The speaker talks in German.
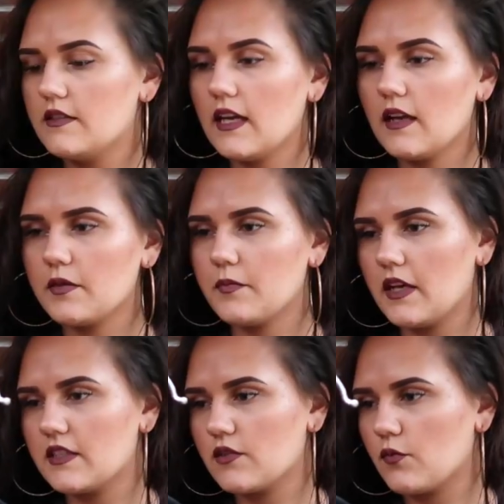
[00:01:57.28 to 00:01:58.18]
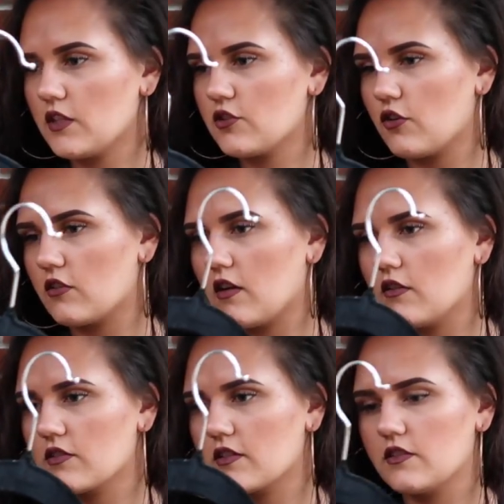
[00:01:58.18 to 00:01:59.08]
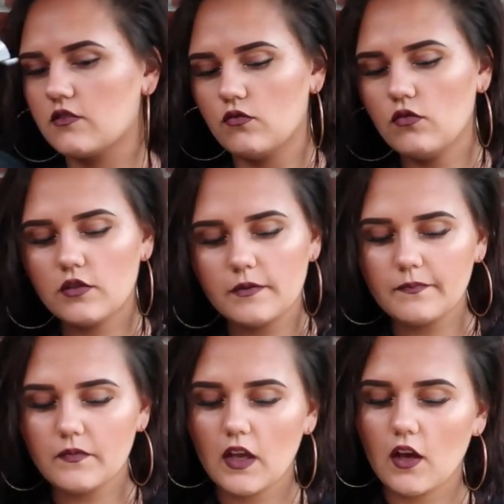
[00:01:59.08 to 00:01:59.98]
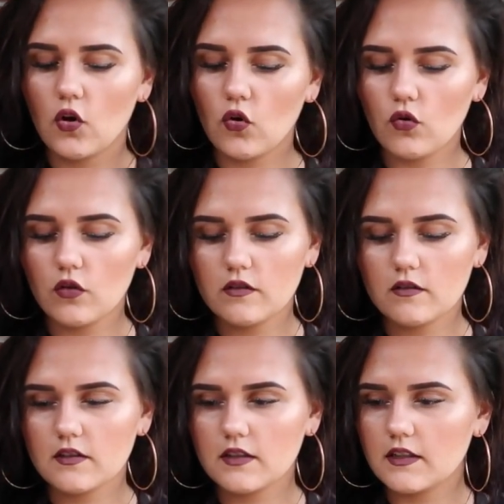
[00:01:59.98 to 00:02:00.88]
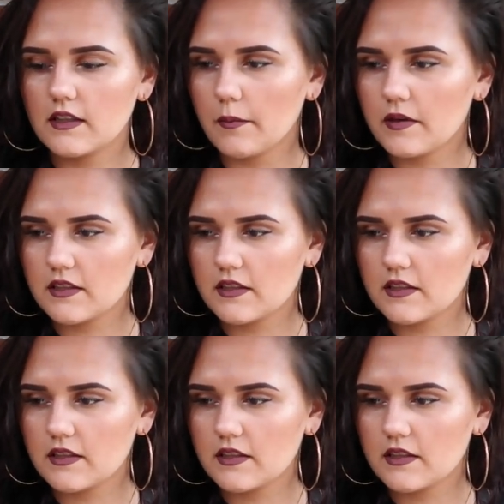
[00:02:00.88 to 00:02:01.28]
Dann habe ich mir ein Sweatshirt ausgesucht. Und ich habe